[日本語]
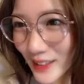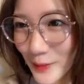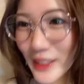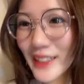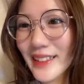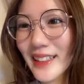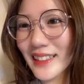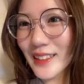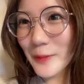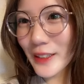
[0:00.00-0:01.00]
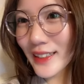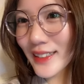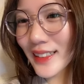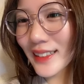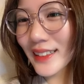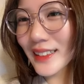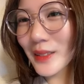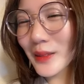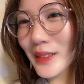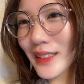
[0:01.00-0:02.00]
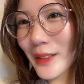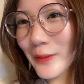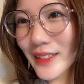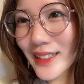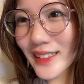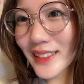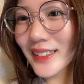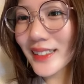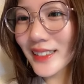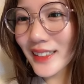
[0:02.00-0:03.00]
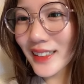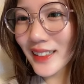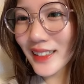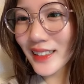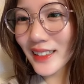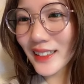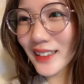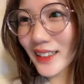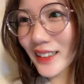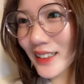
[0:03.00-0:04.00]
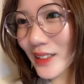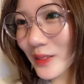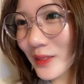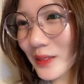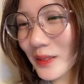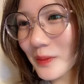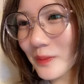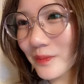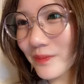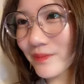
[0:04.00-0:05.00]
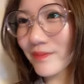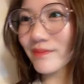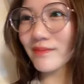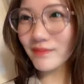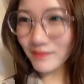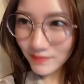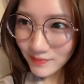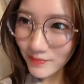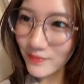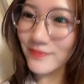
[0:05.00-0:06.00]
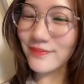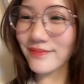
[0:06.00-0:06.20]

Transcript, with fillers: 鎌狩さん鎌狩さんありがとうございますありがとう